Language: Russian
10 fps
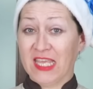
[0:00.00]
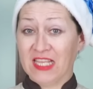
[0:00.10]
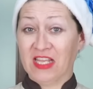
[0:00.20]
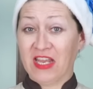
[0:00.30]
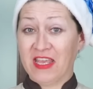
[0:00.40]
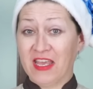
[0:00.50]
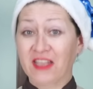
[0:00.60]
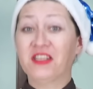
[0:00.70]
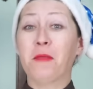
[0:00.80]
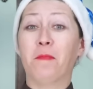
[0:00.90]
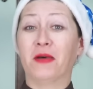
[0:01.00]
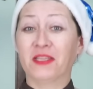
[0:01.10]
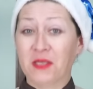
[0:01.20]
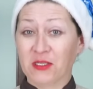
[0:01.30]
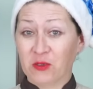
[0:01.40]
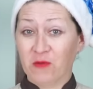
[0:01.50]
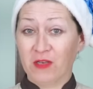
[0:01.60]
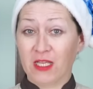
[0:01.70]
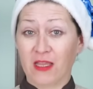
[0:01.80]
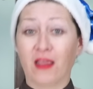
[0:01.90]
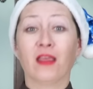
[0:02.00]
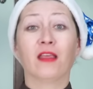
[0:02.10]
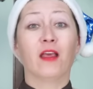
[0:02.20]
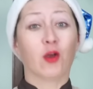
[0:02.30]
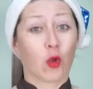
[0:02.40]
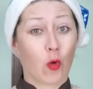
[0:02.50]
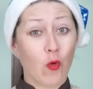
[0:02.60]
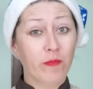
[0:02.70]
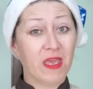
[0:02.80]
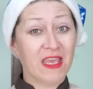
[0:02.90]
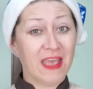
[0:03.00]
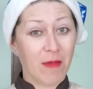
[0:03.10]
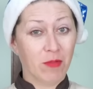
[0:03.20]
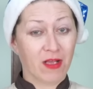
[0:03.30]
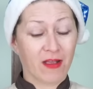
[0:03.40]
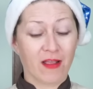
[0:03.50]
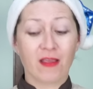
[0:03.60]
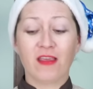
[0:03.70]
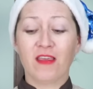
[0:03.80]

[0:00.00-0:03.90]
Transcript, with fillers: Все ингредиенты подготовлены, кроме яблока.